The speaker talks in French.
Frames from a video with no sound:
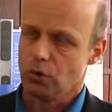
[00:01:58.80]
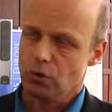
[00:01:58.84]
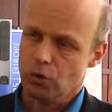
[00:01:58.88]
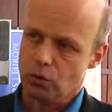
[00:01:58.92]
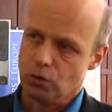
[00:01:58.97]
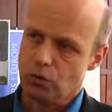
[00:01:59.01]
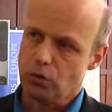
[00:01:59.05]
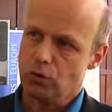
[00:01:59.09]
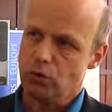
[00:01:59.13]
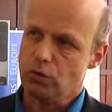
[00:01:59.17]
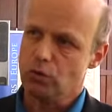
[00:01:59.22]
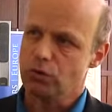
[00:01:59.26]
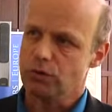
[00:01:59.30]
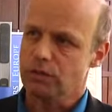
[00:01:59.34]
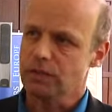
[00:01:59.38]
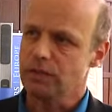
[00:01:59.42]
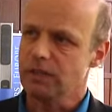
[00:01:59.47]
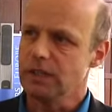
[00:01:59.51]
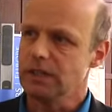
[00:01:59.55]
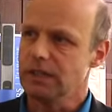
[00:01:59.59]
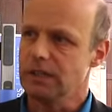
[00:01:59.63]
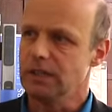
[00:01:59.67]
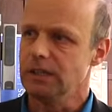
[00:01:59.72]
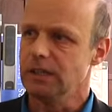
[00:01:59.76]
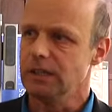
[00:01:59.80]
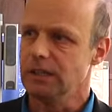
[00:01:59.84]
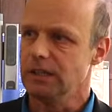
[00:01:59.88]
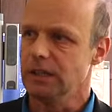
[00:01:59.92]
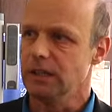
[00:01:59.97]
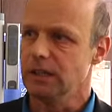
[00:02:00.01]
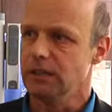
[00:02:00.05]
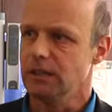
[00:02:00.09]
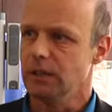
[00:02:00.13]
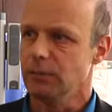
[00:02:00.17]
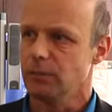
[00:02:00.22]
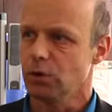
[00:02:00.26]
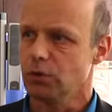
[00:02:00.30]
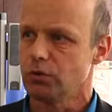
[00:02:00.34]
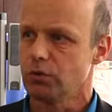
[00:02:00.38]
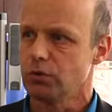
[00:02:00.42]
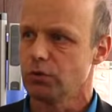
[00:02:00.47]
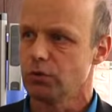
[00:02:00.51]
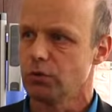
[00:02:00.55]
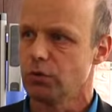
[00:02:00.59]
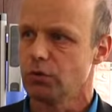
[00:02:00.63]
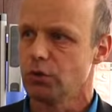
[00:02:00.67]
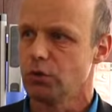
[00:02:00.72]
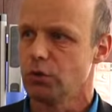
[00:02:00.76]
Une, autre idée qui, est
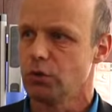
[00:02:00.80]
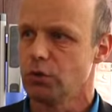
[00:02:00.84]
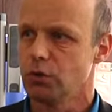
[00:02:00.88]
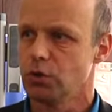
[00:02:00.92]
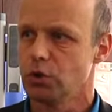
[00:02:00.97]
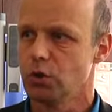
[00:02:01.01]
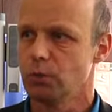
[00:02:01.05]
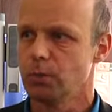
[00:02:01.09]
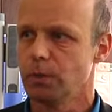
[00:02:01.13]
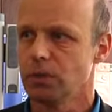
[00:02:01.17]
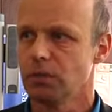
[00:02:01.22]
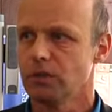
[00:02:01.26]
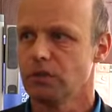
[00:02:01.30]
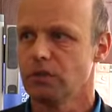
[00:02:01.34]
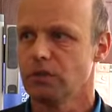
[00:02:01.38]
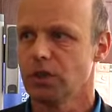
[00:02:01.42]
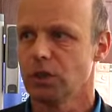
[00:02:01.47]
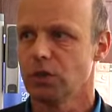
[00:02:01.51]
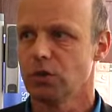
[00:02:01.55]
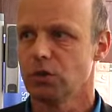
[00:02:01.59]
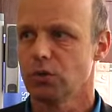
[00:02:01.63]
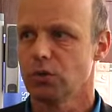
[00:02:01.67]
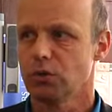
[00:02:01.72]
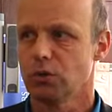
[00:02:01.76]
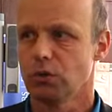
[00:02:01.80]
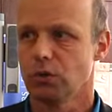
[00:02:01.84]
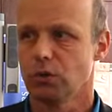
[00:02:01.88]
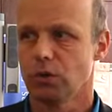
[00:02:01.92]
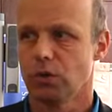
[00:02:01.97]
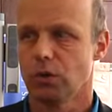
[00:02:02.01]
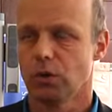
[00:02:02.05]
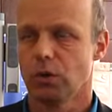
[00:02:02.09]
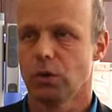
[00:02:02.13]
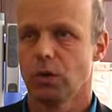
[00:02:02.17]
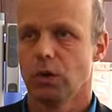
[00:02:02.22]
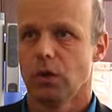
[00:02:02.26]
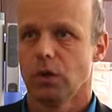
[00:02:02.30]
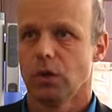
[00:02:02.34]
importante, euh, je pense, c'est qu'il euh,